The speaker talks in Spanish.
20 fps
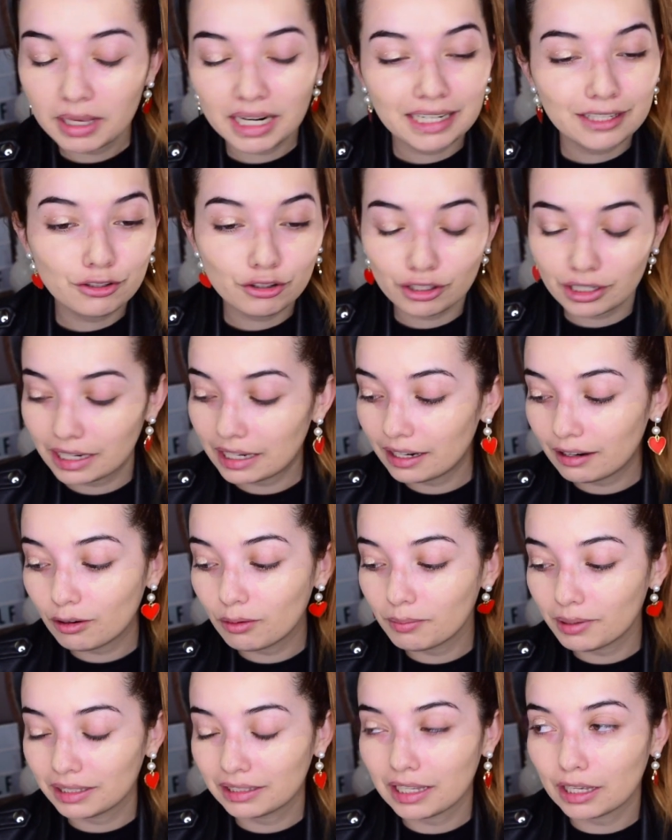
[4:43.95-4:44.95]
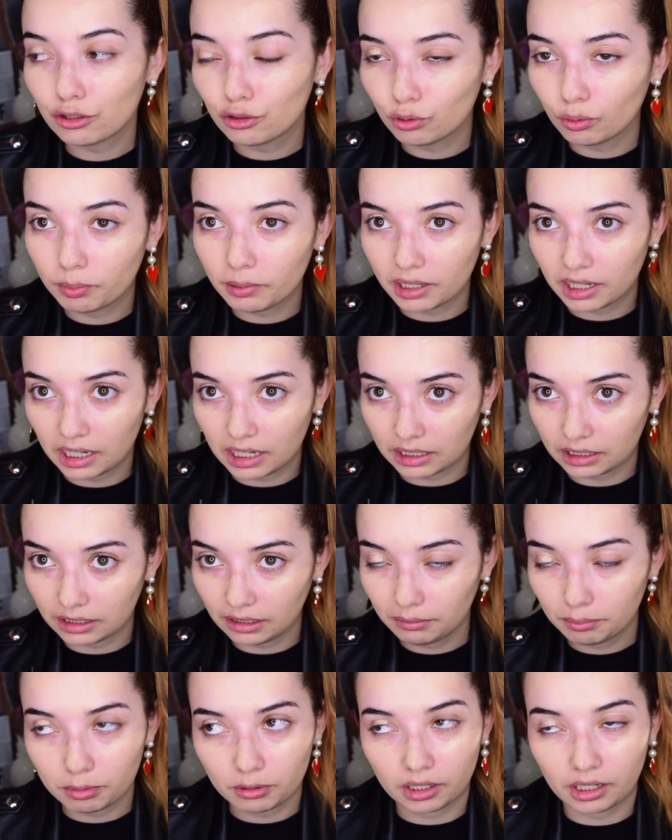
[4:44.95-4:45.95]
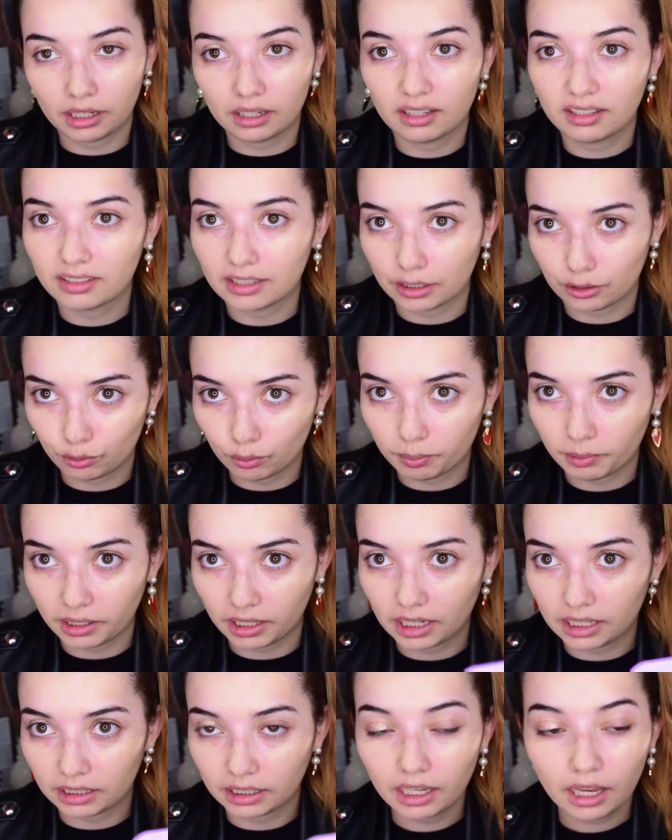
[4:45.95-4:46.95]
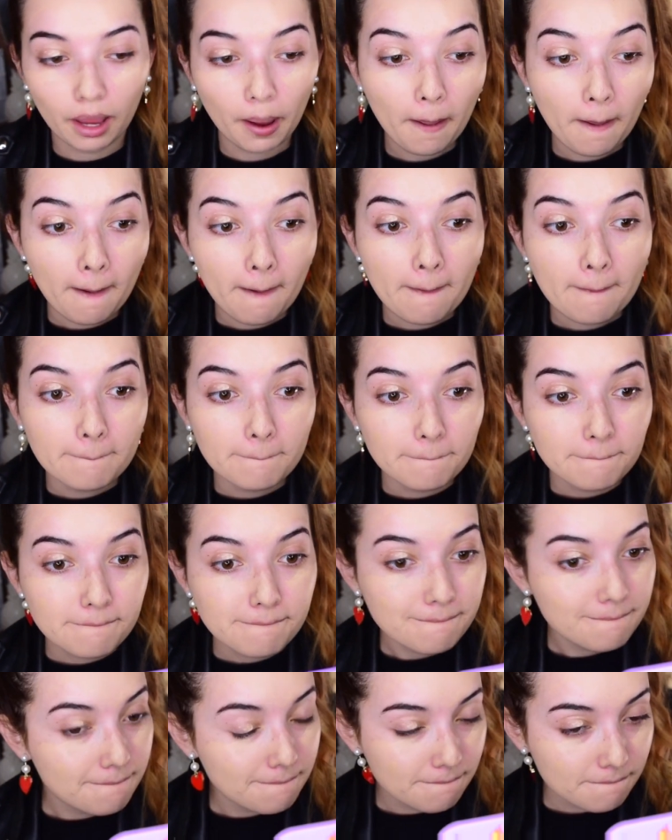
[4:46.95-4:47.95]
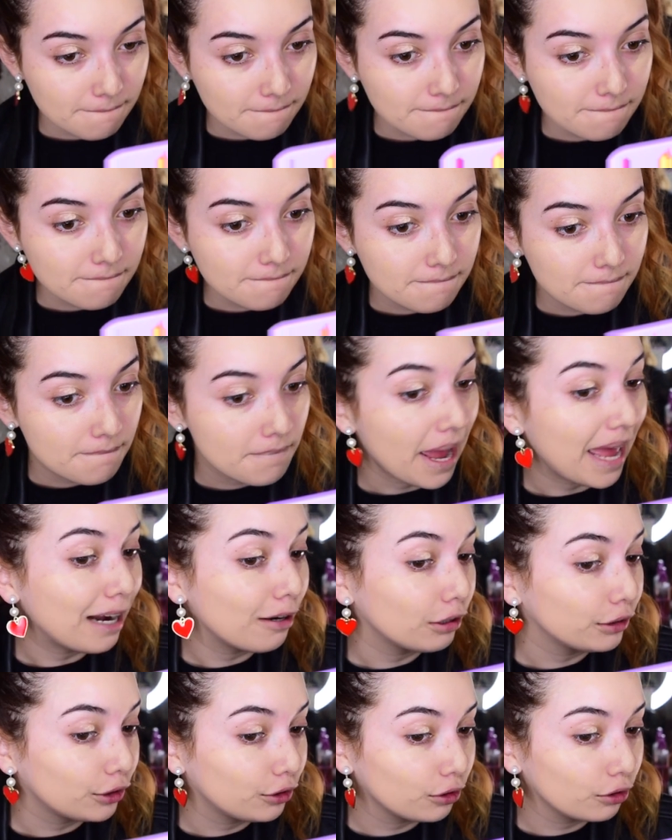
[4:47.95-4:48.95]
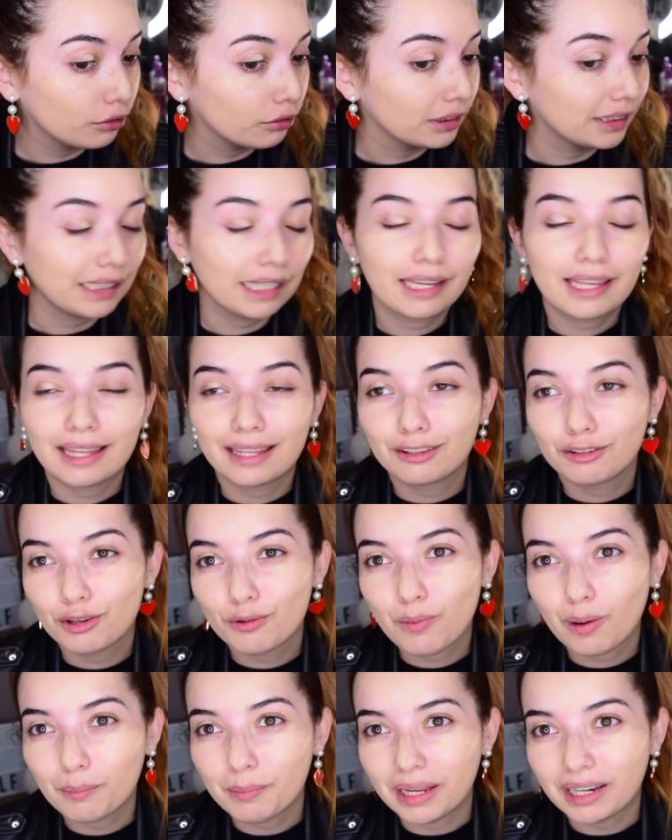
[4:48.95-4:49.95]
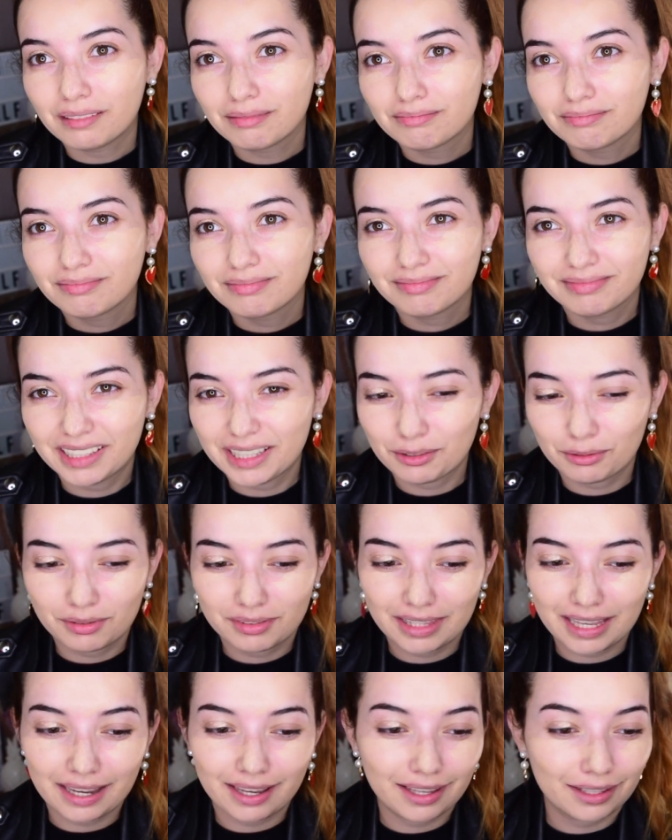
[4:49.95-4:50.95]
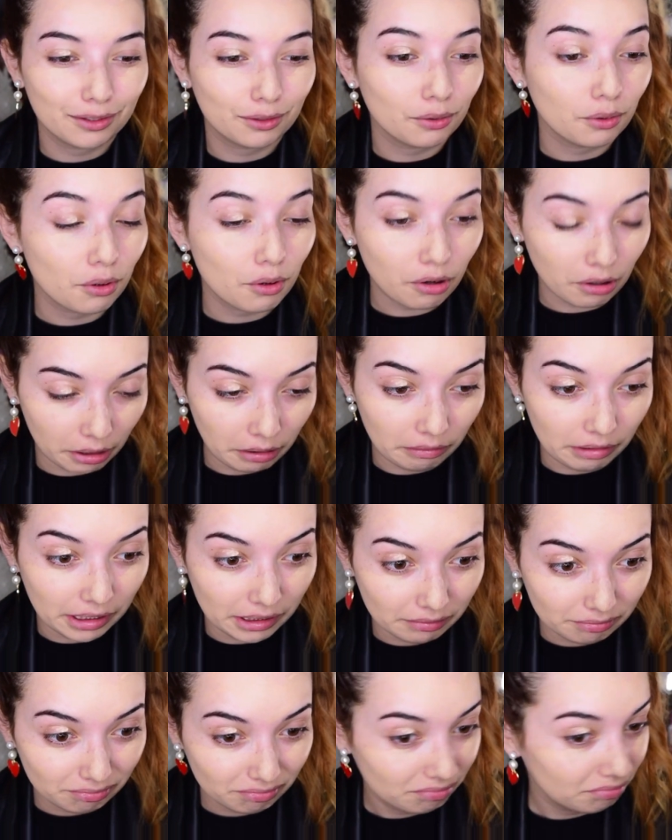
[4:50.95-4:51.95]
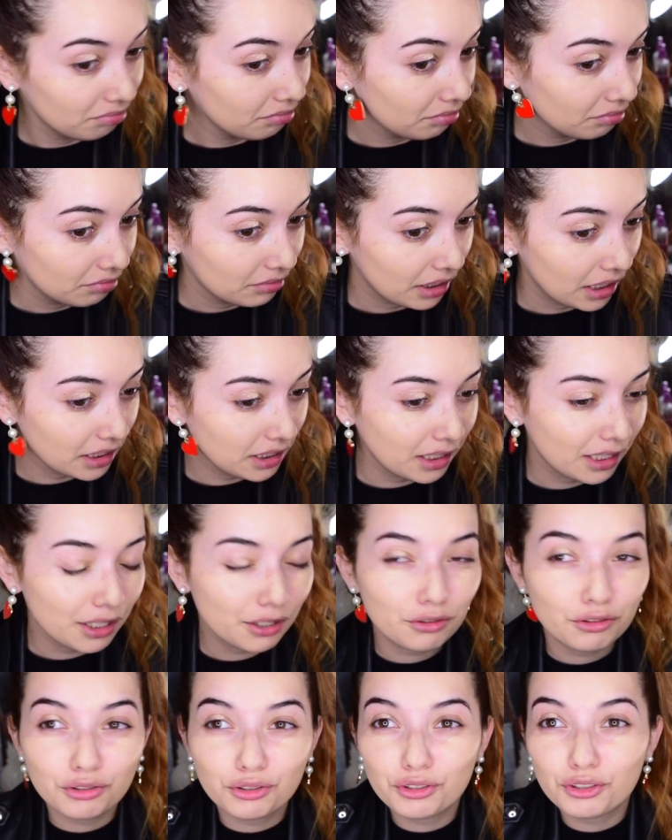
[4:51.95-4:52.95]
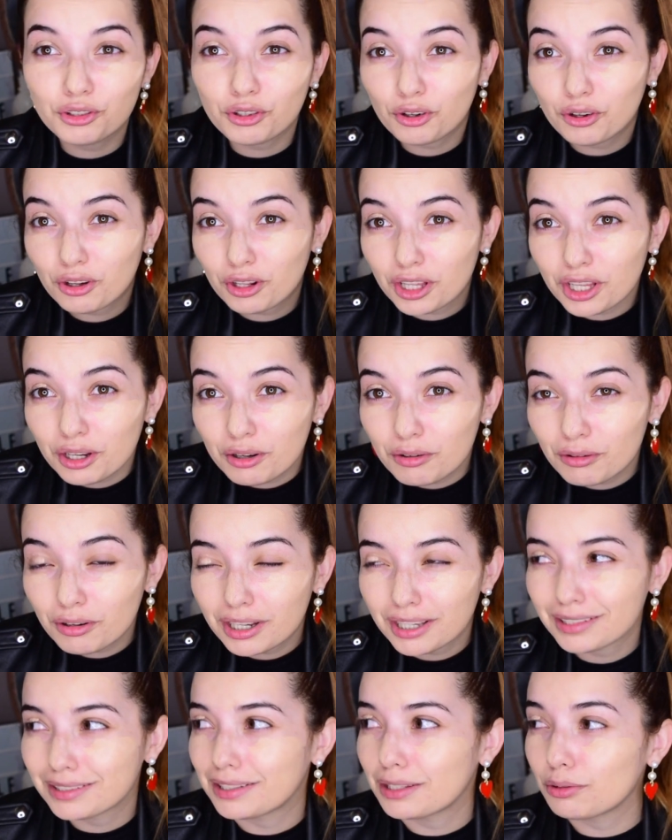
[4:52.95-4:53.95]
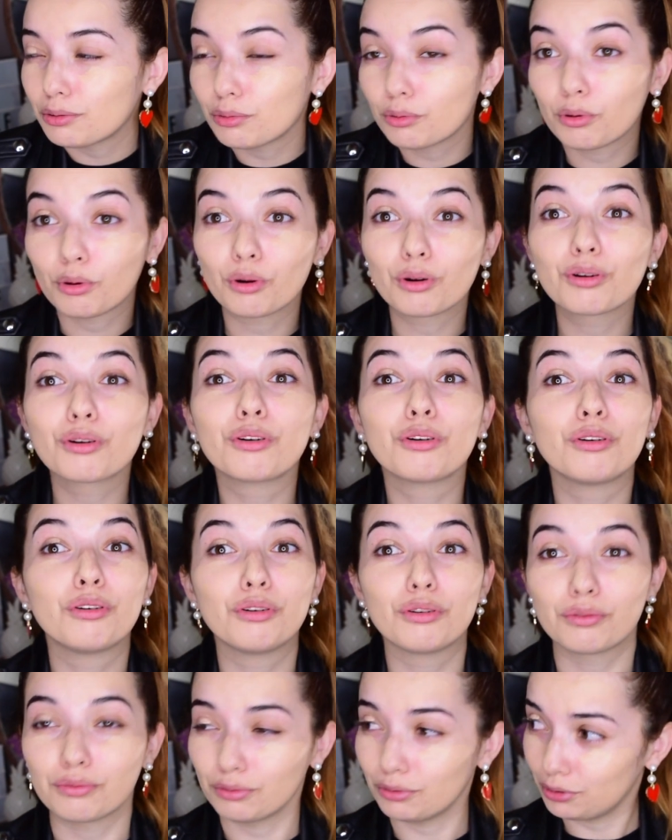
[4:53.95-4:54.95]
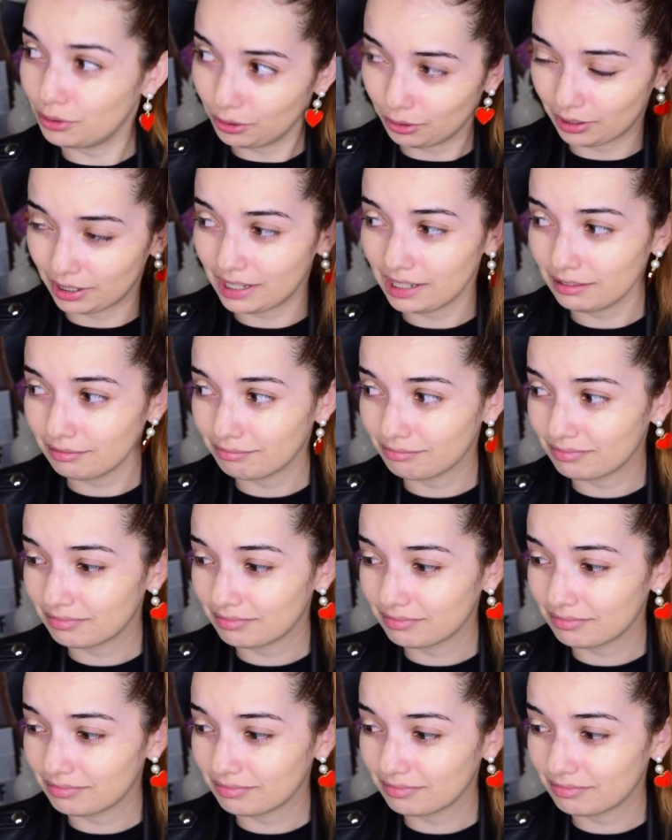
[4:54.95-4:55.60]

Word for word: Miren, yo sé que la bomba está súper grande, porque está súper grande, pero esto no está quedando igual bien. Esto está quedando horrible. Así que yo digo que este truco no funciona.